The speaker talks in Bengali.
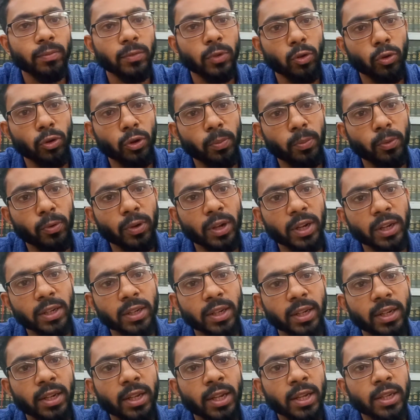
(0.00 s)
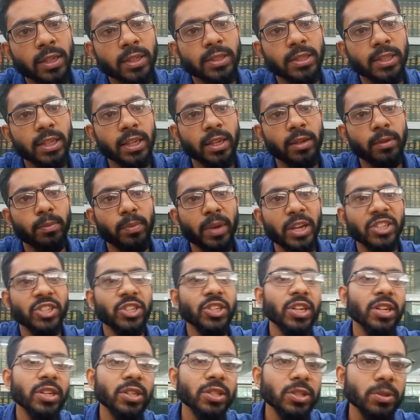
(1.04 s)
কোনো প্রোডাক্টের যে
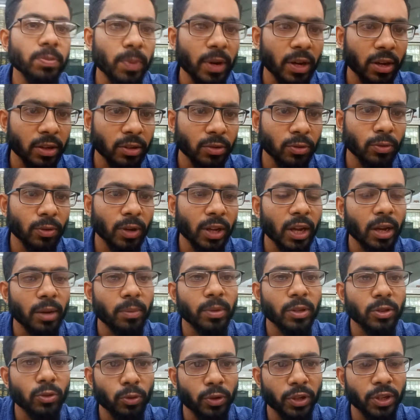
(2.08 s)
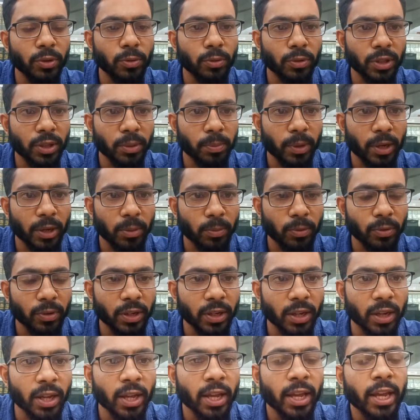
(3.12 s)
মেশিনারিজ পার্টগুলো আমরা তৈরি করতে পারবো
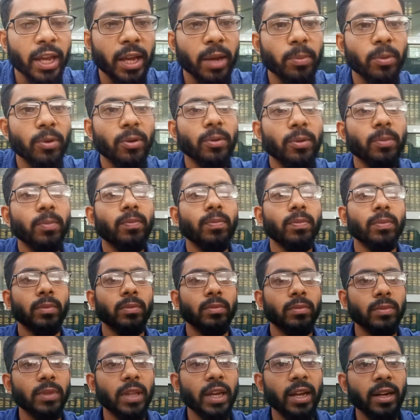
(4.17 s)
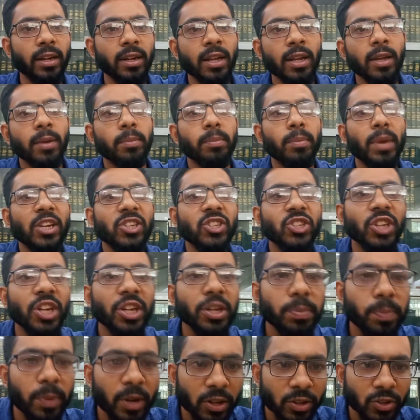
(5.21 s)
কিনা এবং দেন
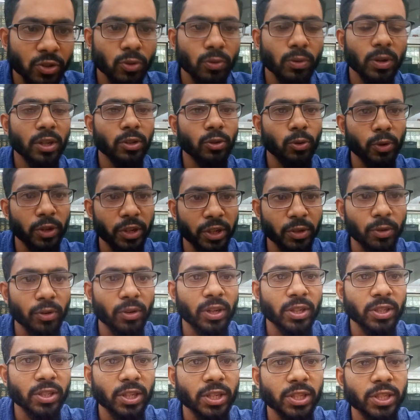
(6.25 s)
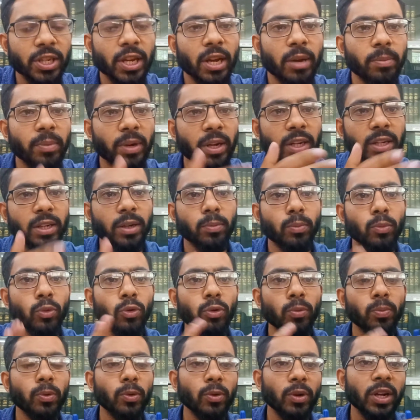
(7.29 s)
মেশিনারি পার্টসগুলো তৈরি করা শেষে আমরা একটা
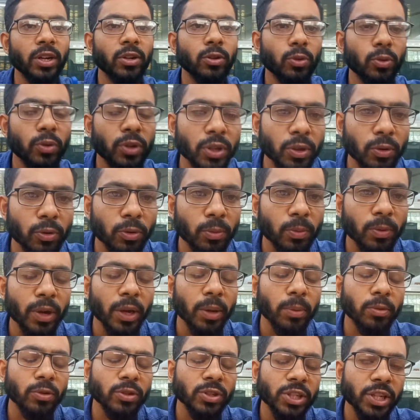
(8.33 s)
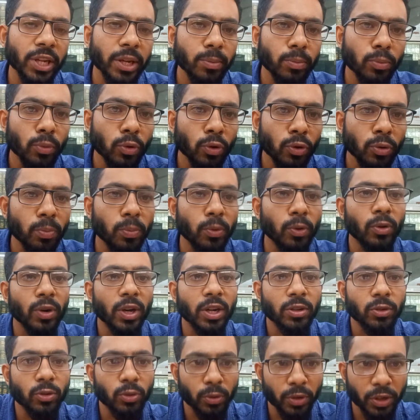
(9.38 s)
মূল প্রোডাক্ট তৈরি করব এবং সেই মূল
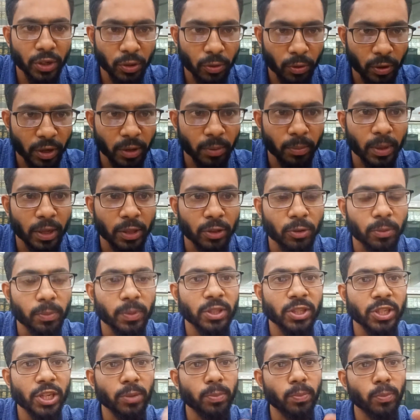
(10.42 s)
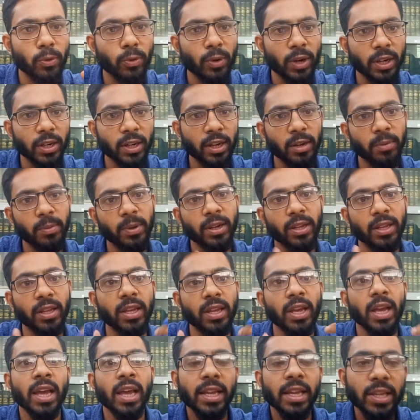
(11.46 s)
প্রোডাক্ট তৈরি করার মাধ্যমে সেই প্রোডাক্টটা আবার কি
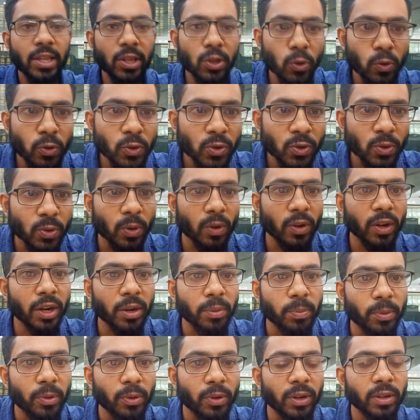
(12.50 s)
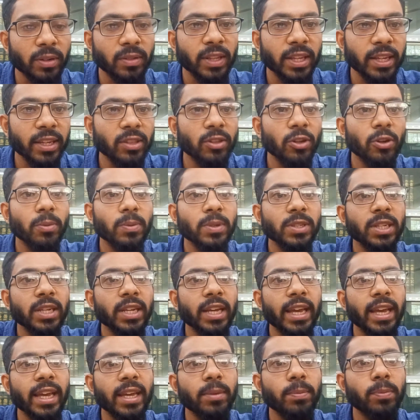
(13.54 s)
ইউজ করার পর দেখতে হবে যে
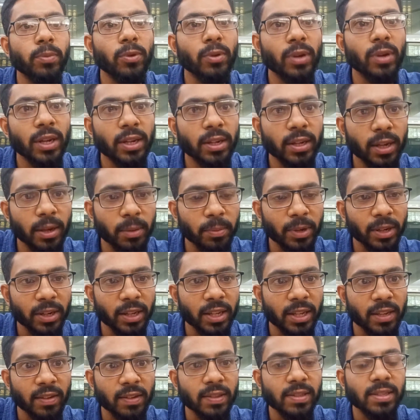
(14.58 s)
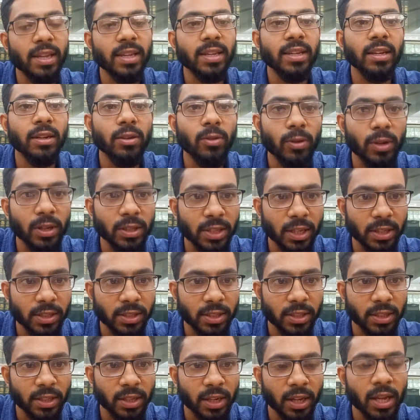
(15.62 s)
এই প্রোডাক্টটা আমাকে রিসাইকেল করা
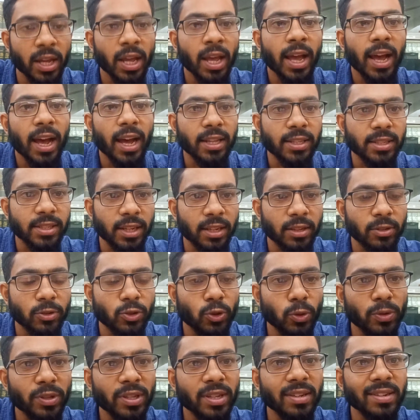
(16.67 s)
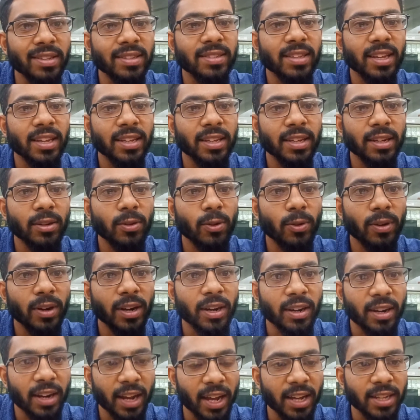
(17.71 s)
যাচ্ছে কিনা আচ্ছা যদি রিসাইকেল করা
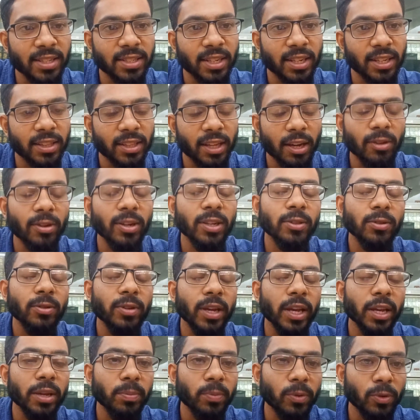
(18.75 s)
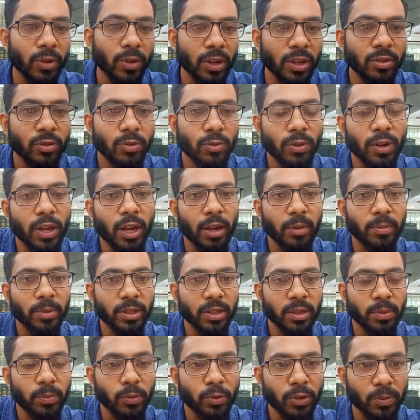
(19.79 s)
না যায় তাহলে তো এই প্রোডাক্টগুলো এগুলো
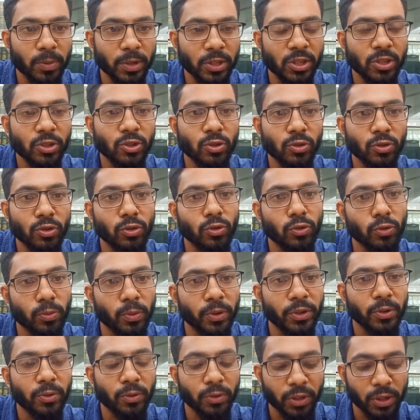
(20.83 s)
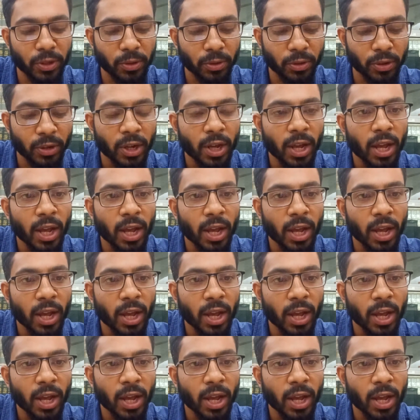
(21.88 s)
আমাদের পরিবেশের জন্য খুবই ক্ষতিকর